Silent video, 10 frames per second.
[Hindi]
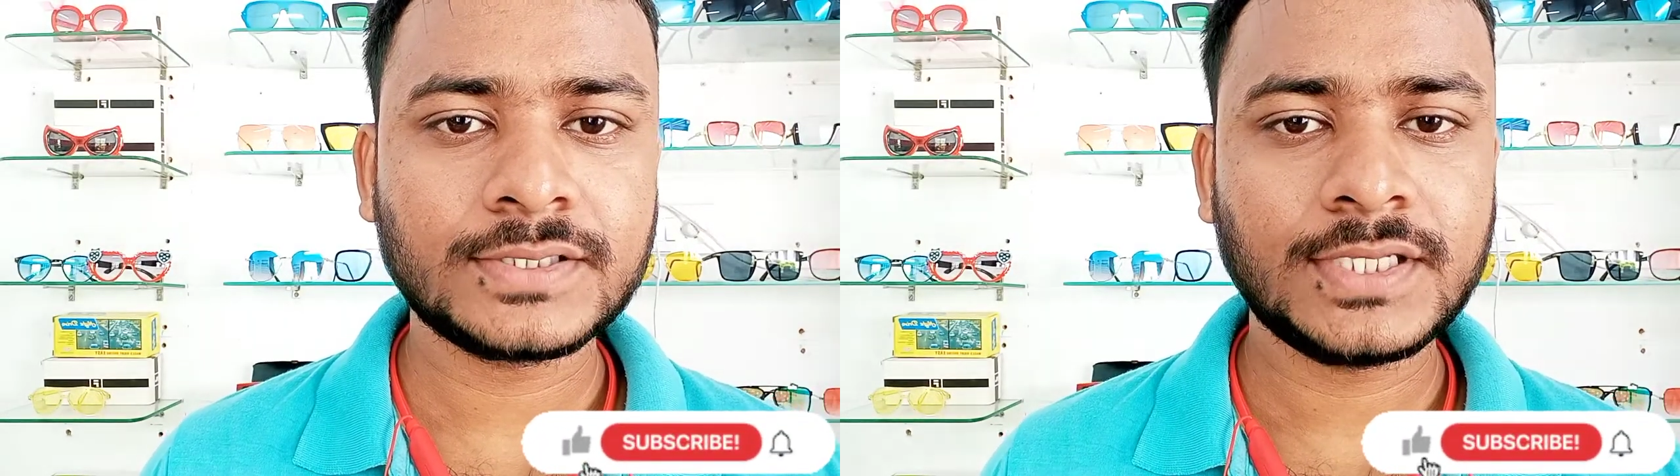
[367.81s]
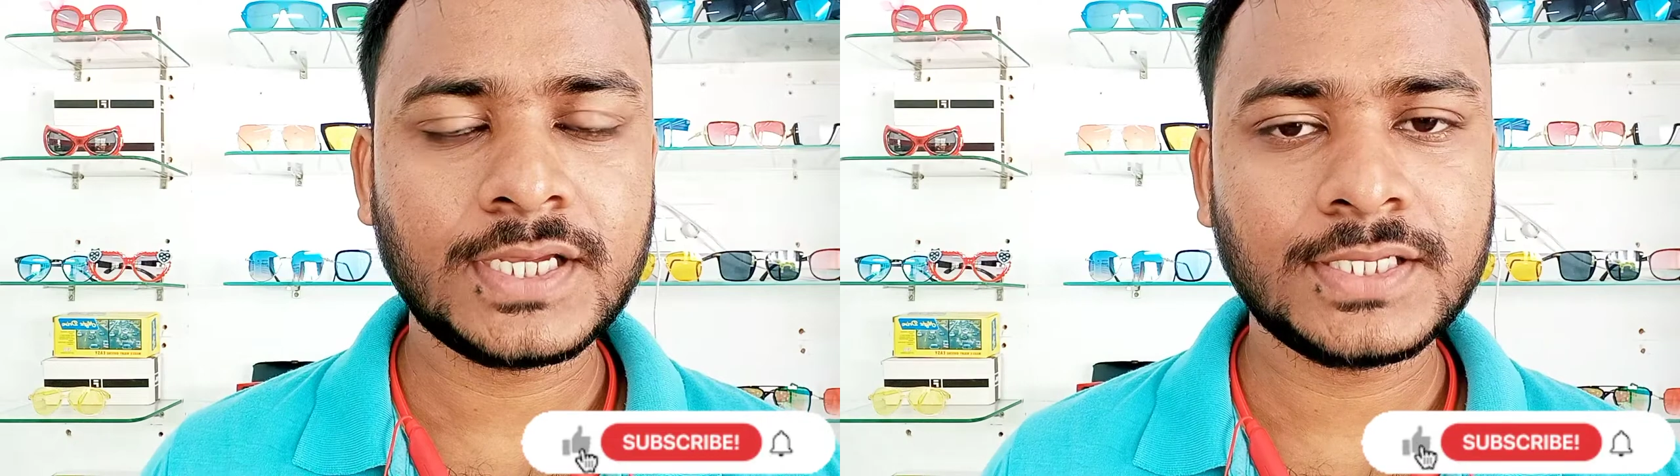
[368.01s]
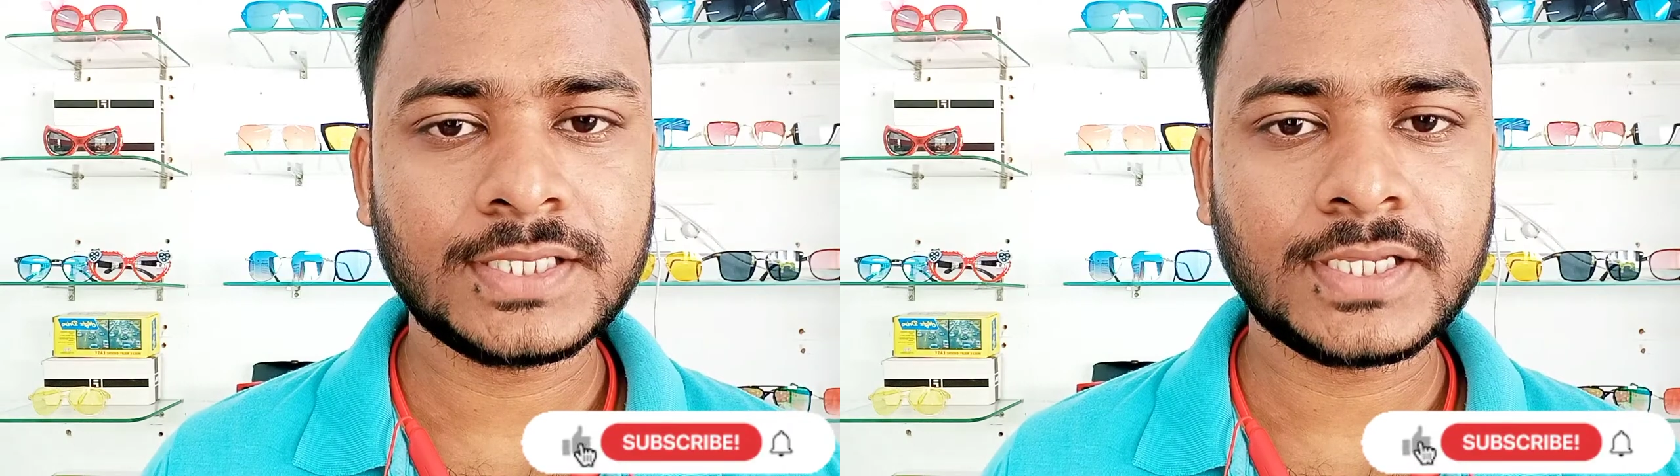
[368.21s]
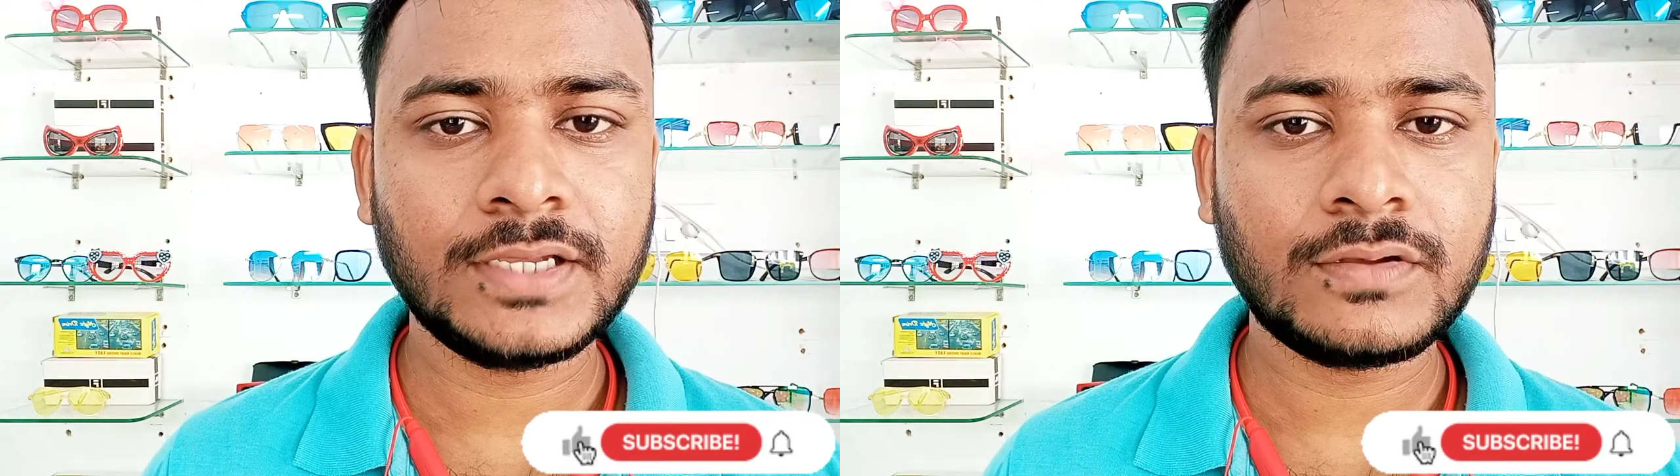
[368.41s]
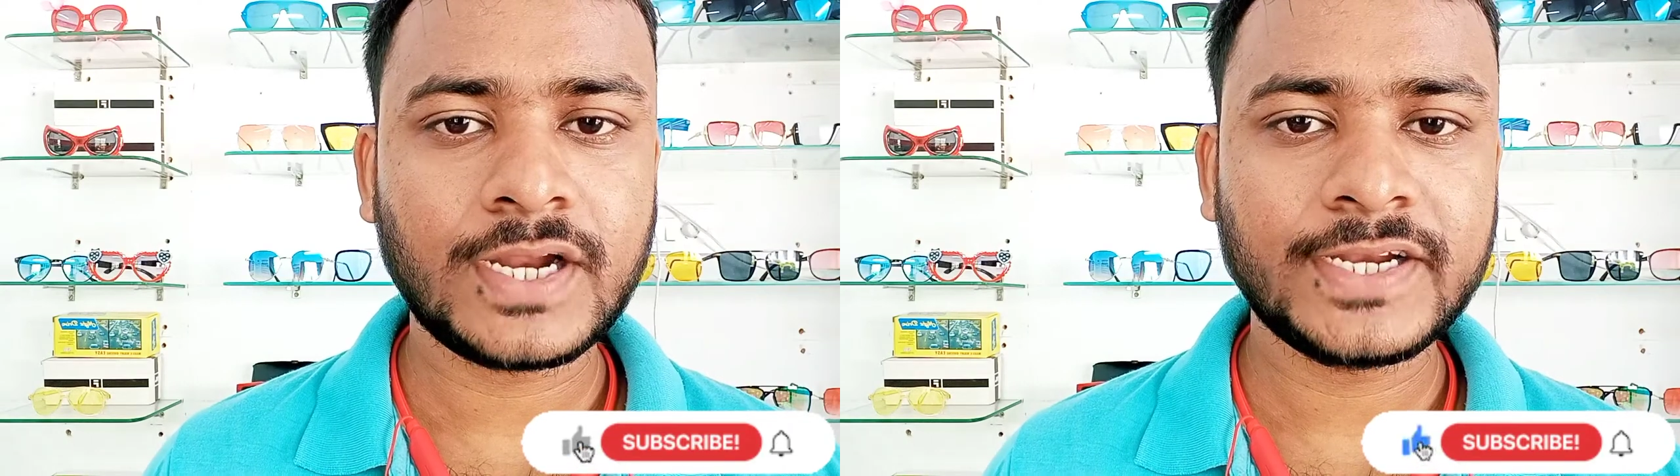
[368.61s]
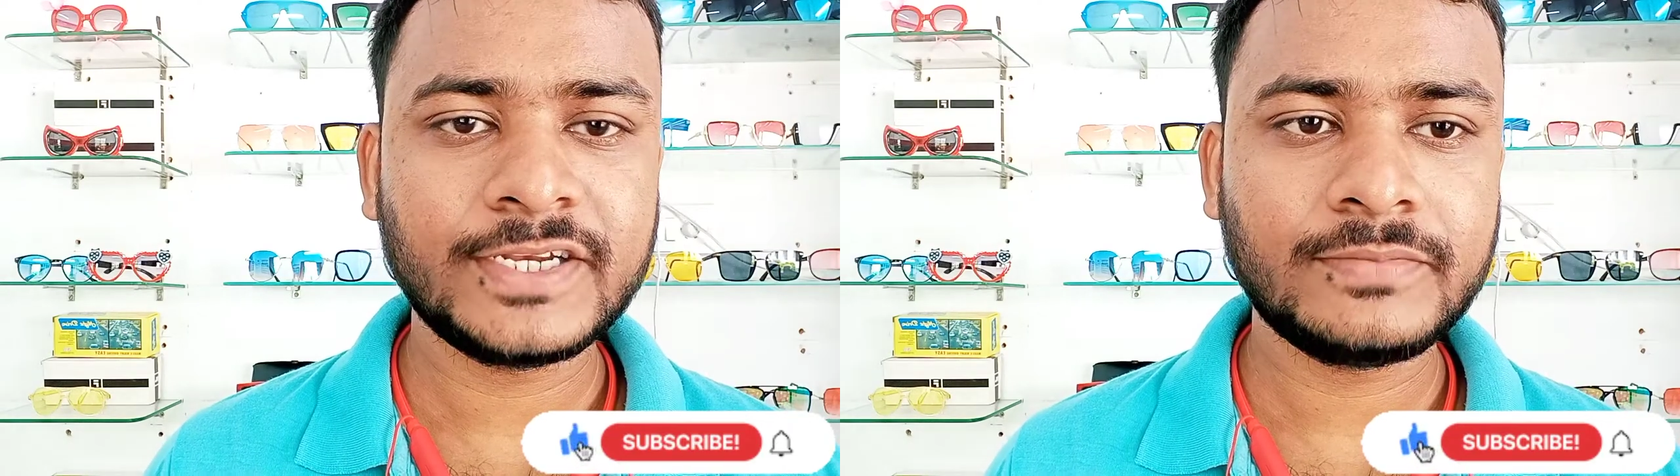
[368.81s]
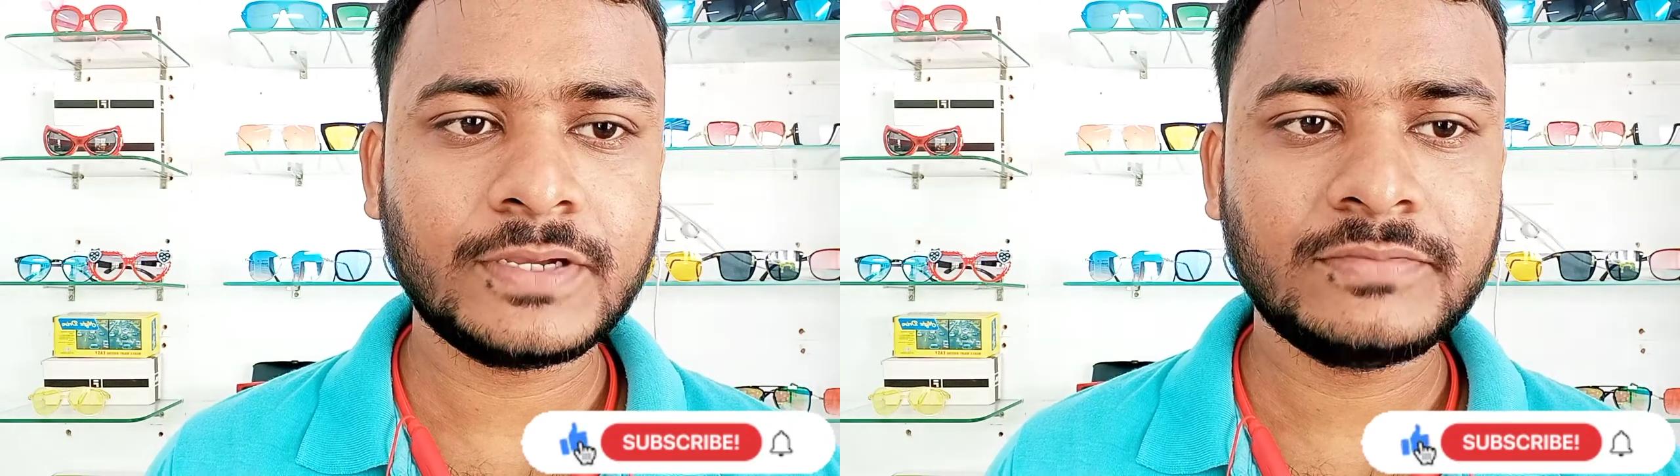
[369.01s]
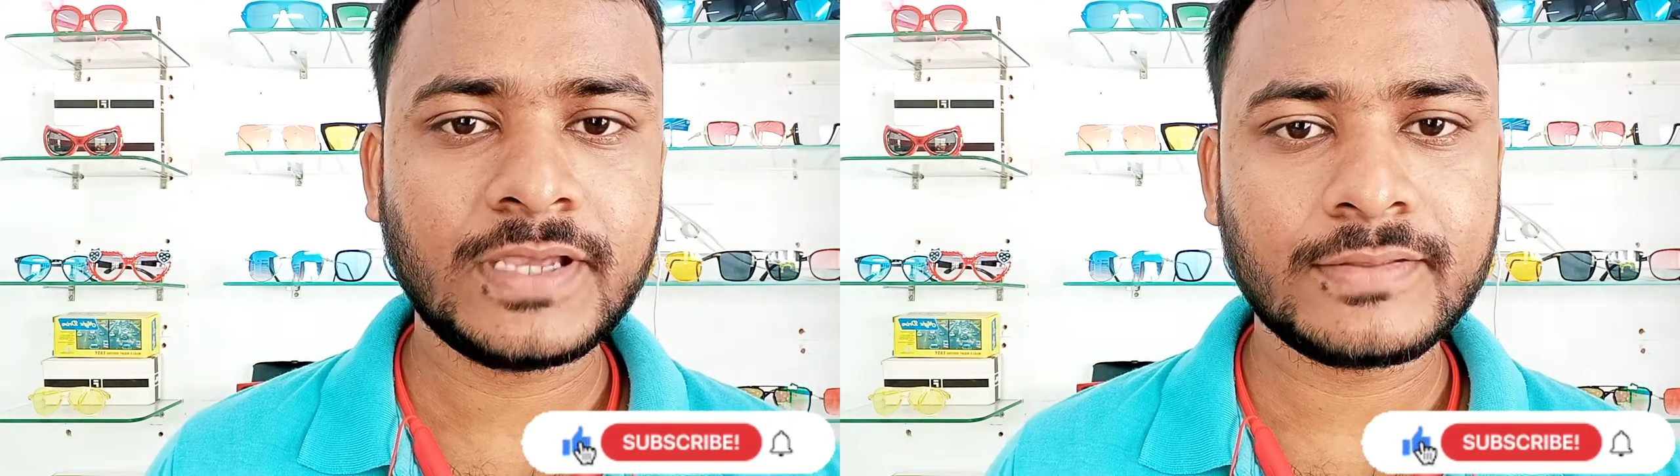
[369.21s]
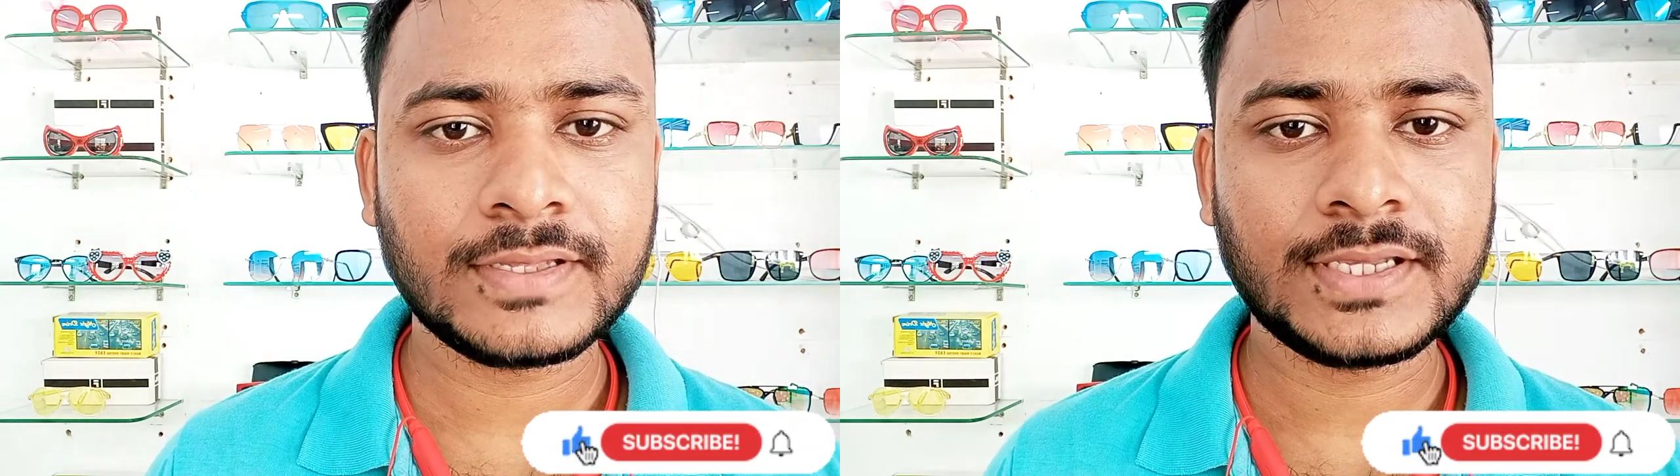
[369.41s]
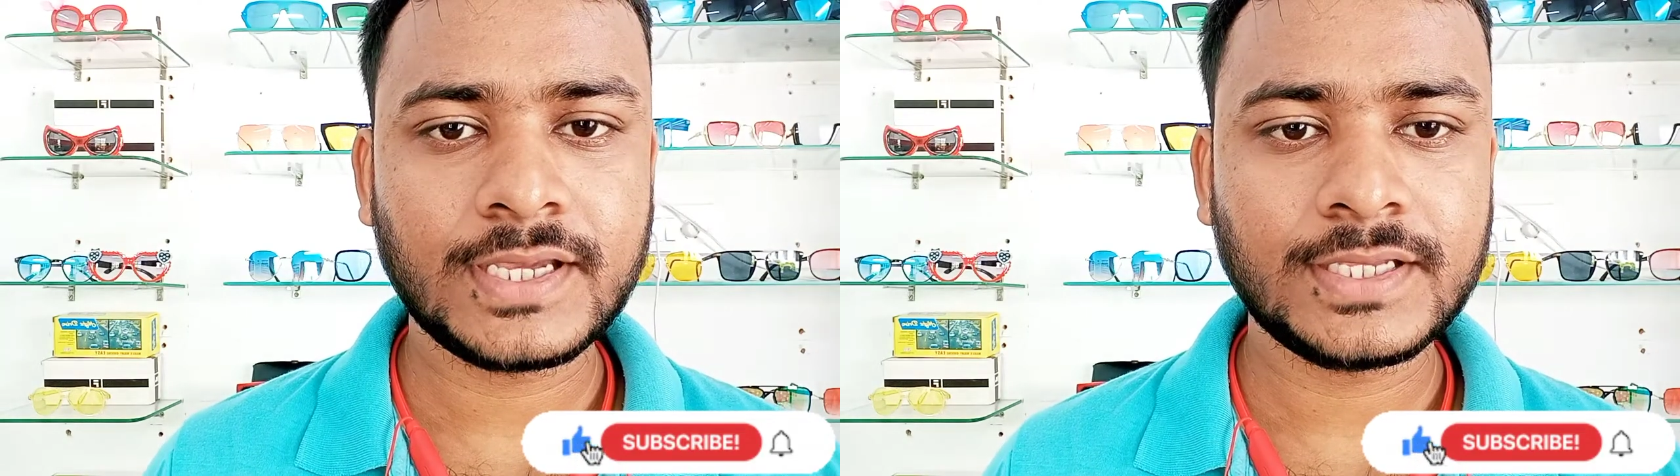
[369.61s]
किया जाता है और आइडेंटिफाई भी ऐसे
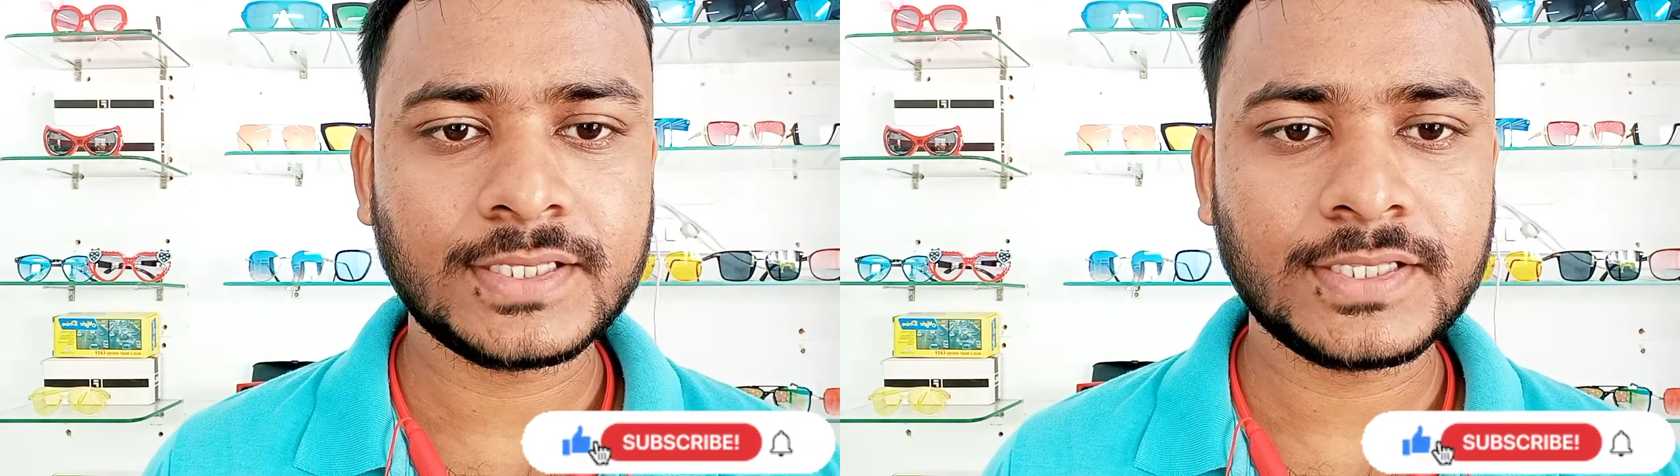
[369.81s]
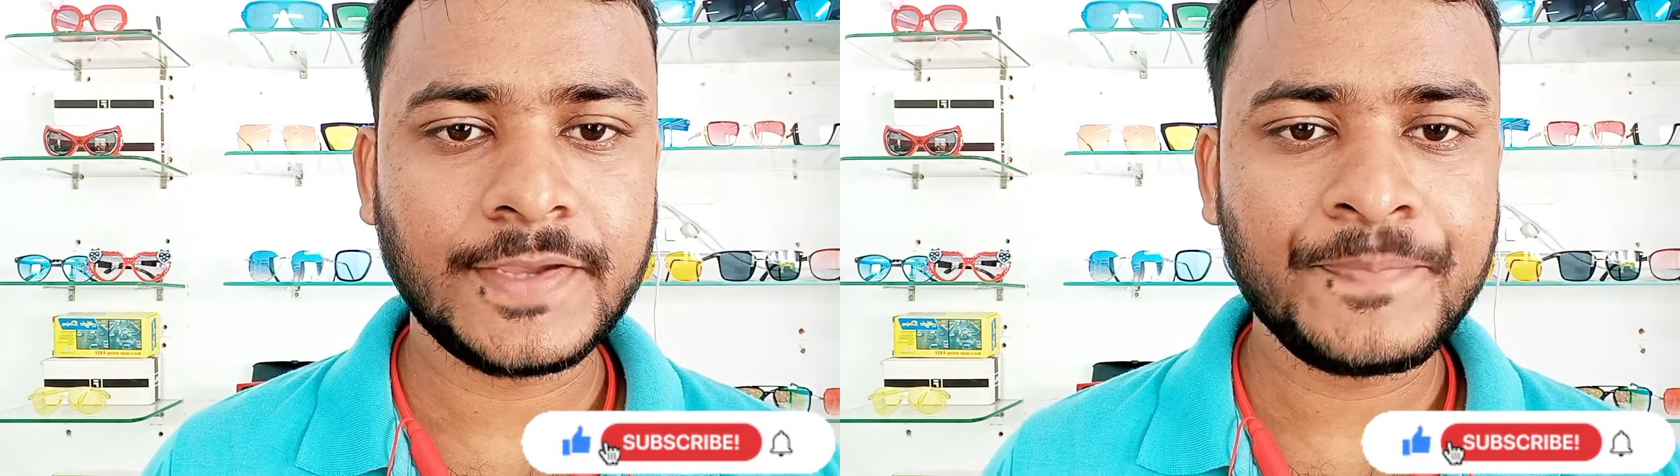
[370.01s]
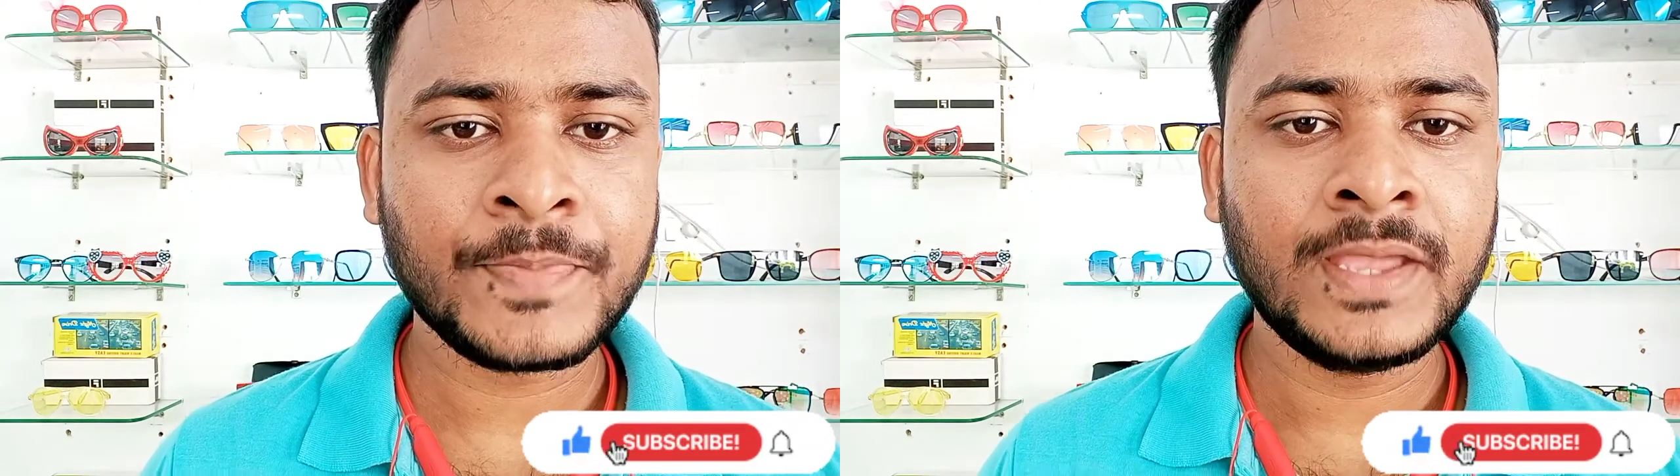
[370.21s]
किया जाता है